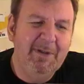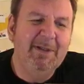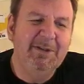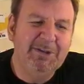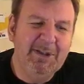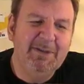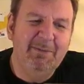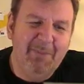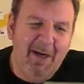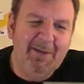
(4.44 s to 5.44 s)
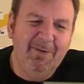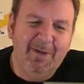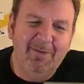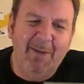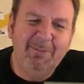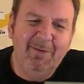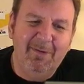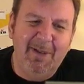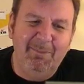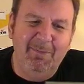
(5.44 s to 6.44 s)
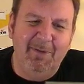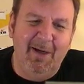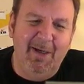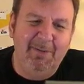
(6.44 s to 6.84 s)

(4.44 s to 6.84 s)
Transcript: die Geschichte meines gesamten Lebens sein.